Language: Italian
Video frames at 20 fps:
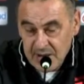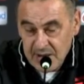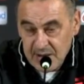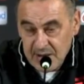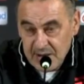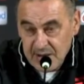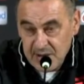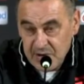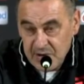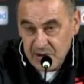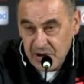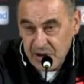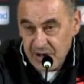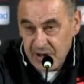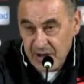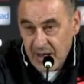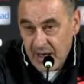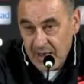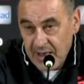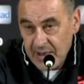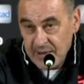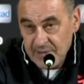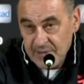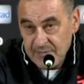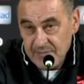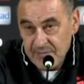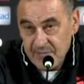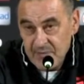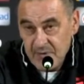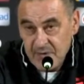eh, generale,
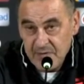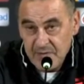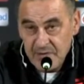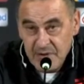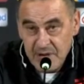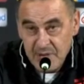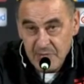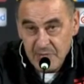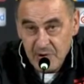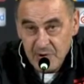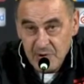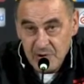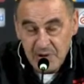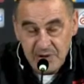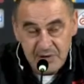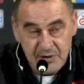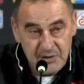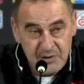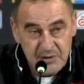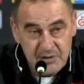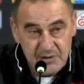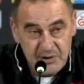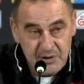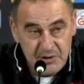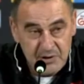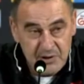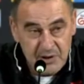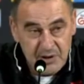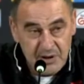vediamo oggi la situazione